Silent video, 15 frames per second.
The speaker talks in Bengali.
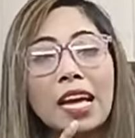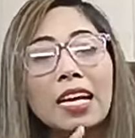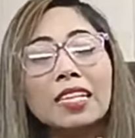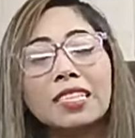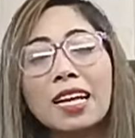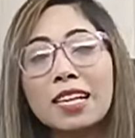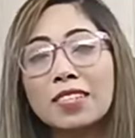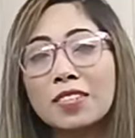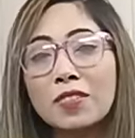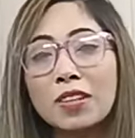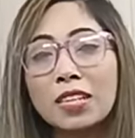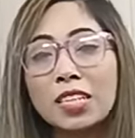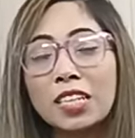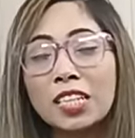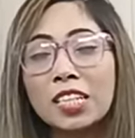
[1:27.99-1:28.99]
এই
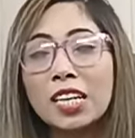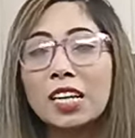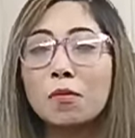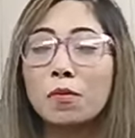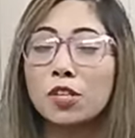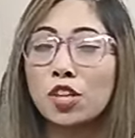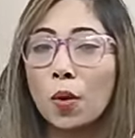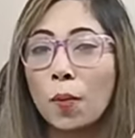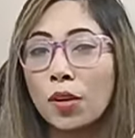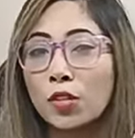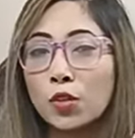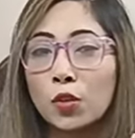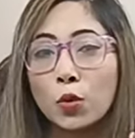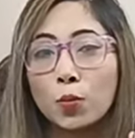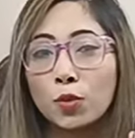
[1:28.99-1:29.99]
সানস্ক্রিনটি ছেলেমেয়ে সবার
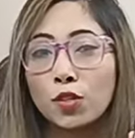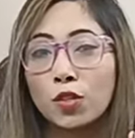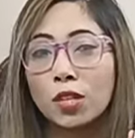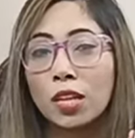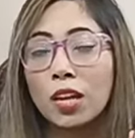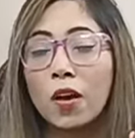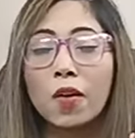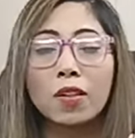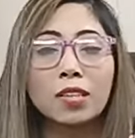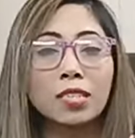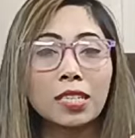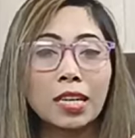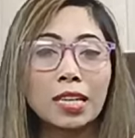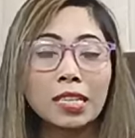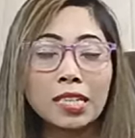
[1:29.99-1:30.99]
জন্য উপযোগী অল
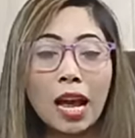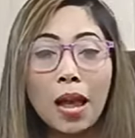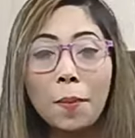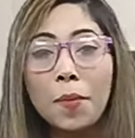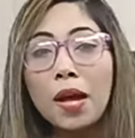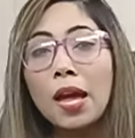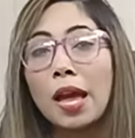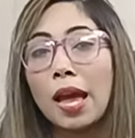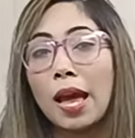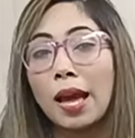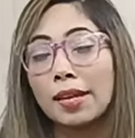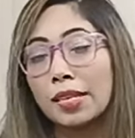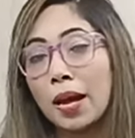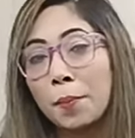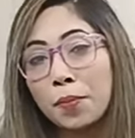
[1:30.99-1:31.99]
স্কিন টাইপ
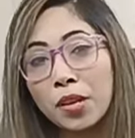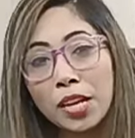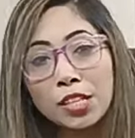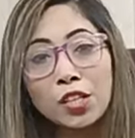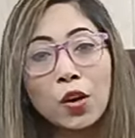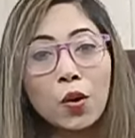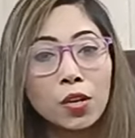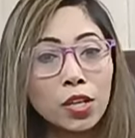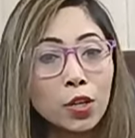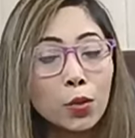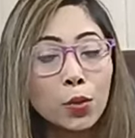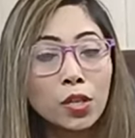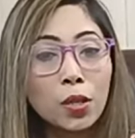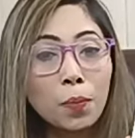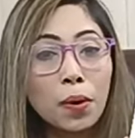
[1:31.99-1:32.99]
অ্যান্ড আপনারা এটা অর্ডার
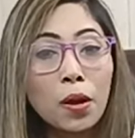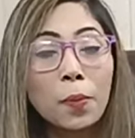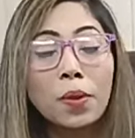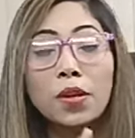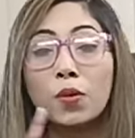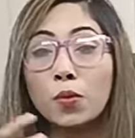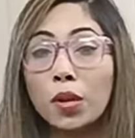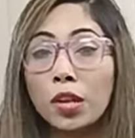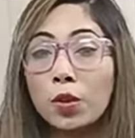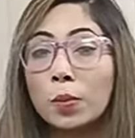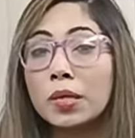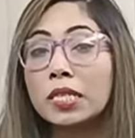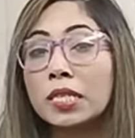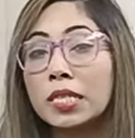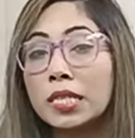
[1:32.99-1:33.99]
করতে পারবেন
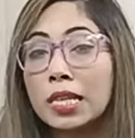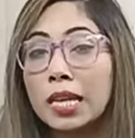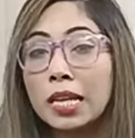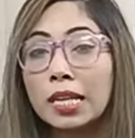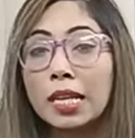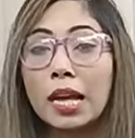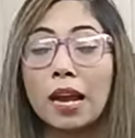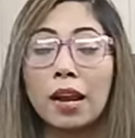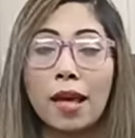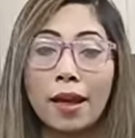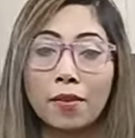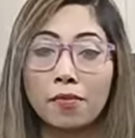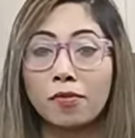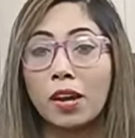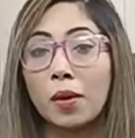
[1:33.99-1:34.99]
রেলোমিন্স স্কিন কেয়ার
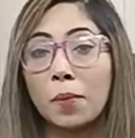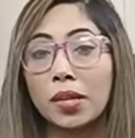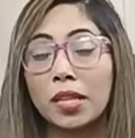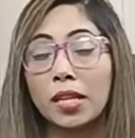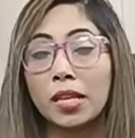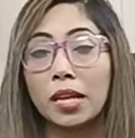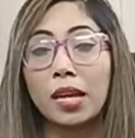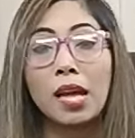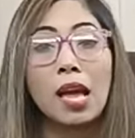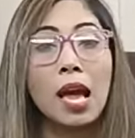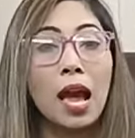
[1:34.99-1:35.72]
অ্যান্ড ফার্মা থেকে